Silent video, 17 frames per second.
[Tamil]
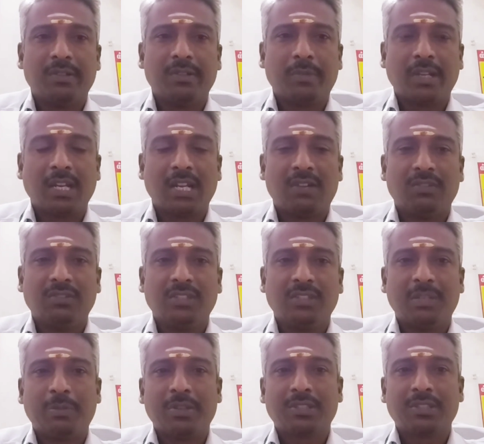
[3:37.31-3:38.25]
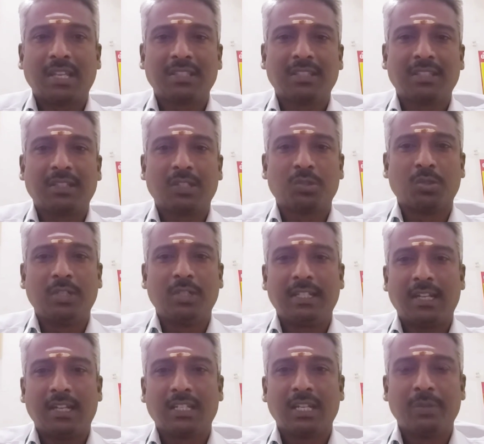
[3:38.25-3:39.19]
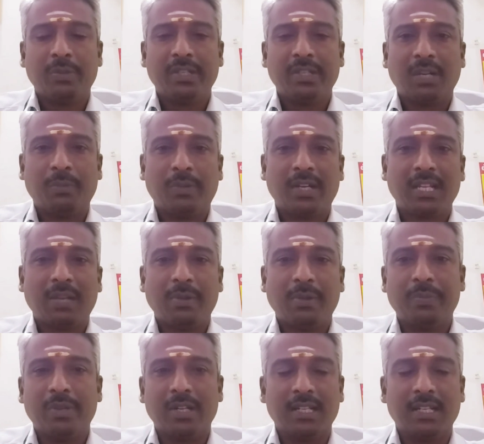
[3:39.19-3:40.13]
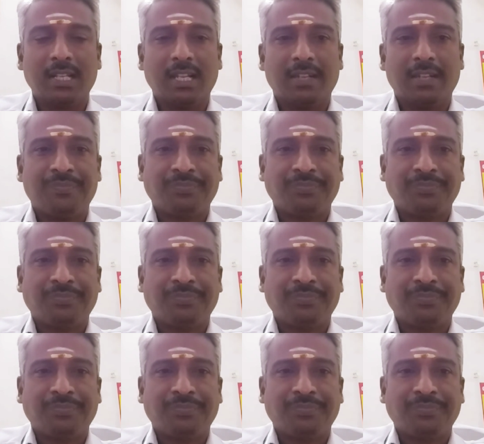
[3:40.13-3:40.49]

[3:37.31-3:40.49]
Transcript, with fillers: மாதிரிலாம் வந்து நம்ம சாஸ்திரத்தை சொல்லியிருக்கிறாங்க அப்படிங்கிற மாதிரி அமைப்பு இருக்குங்க